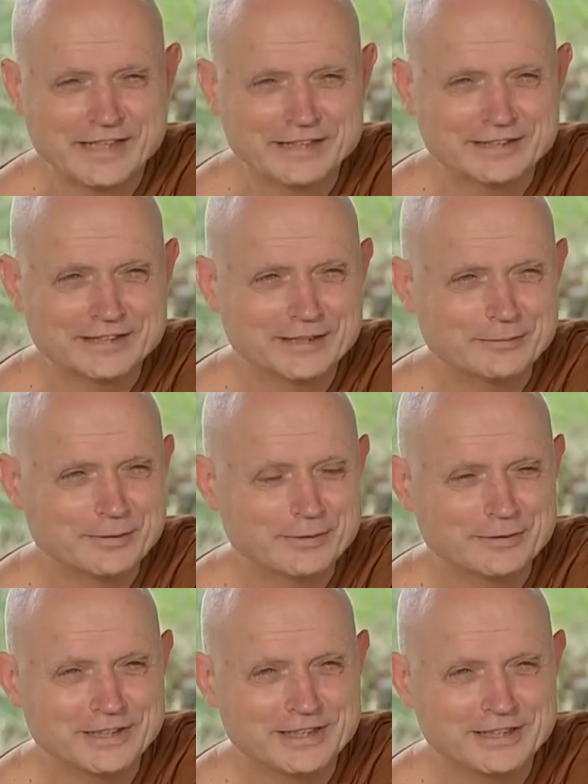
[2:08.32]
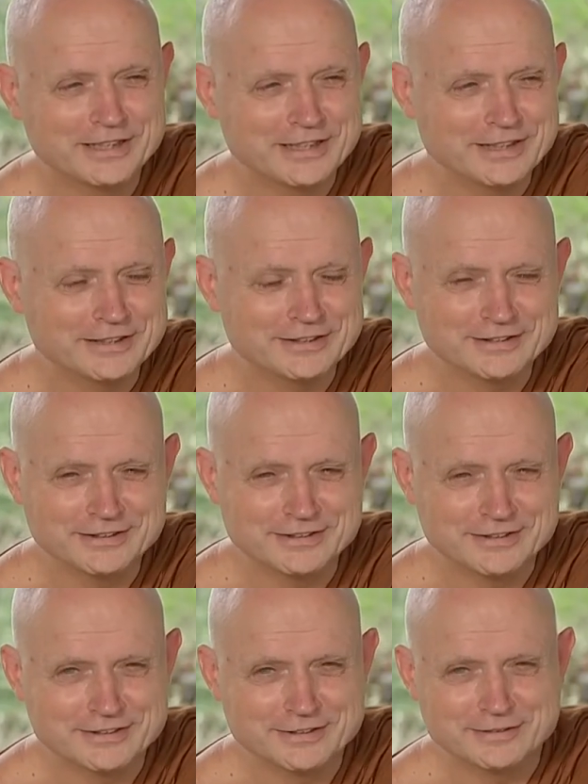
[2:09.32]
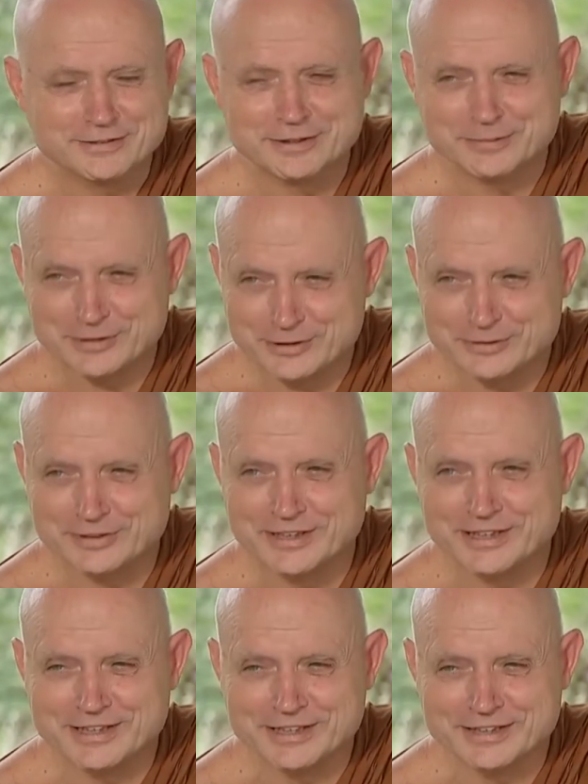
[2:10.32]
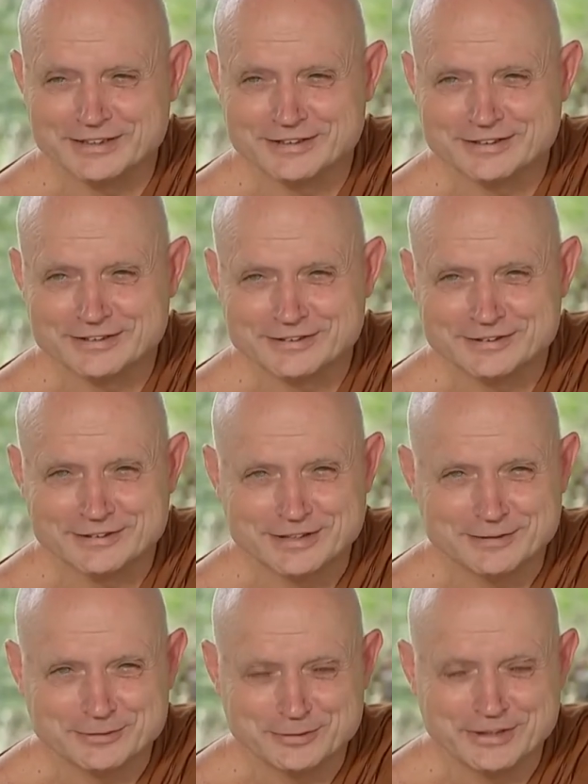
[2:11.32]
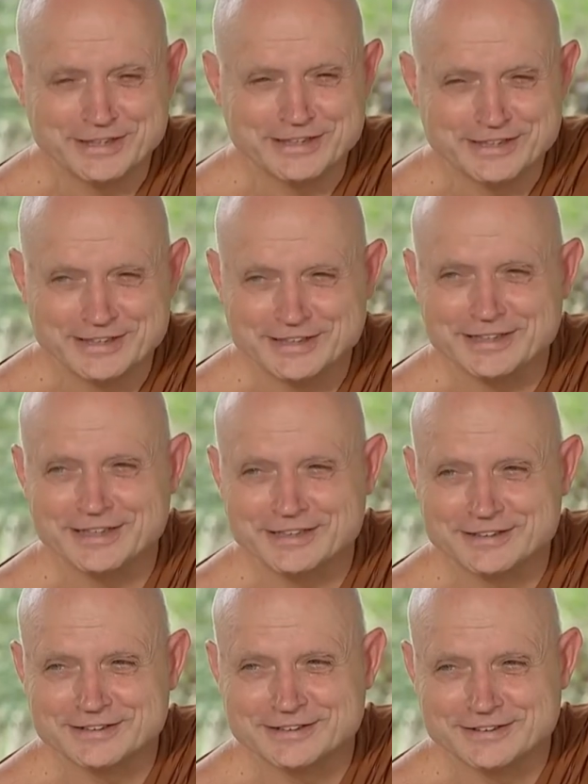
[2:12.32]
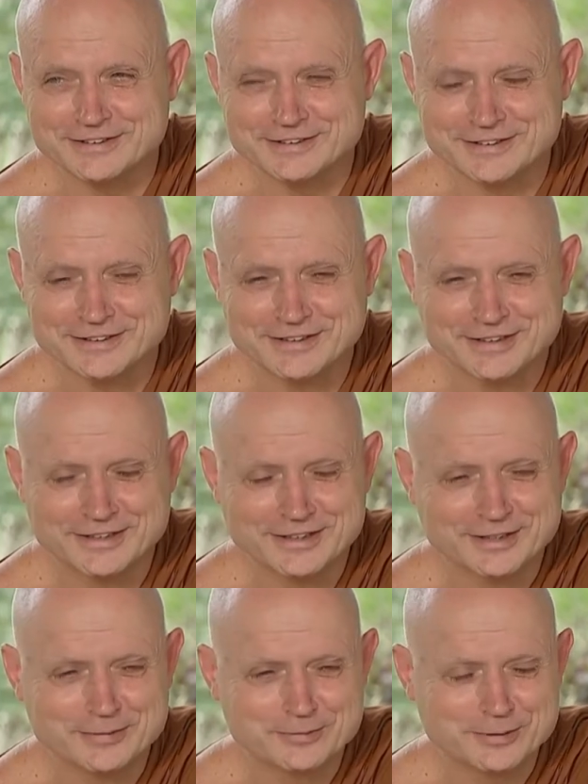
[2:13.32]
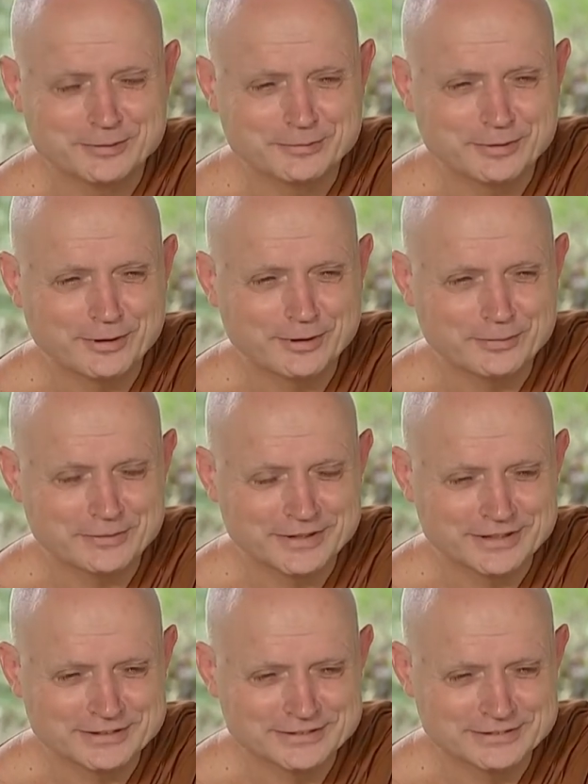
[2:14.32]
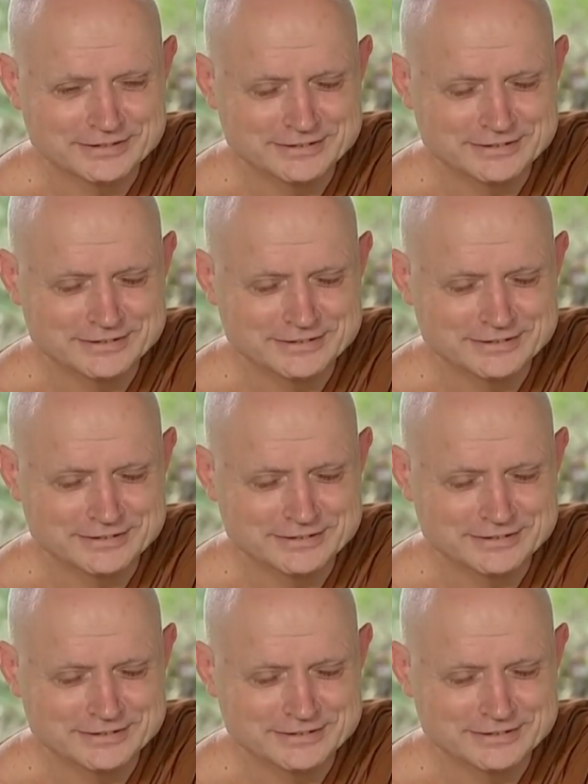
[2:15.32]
แต่จะทำโลกนี้ให้ดีขึ้น ต้องเริ่มที่ตัวเอง ต้องทำตัวเองให้ดีขึ้น พร้อมๆกัน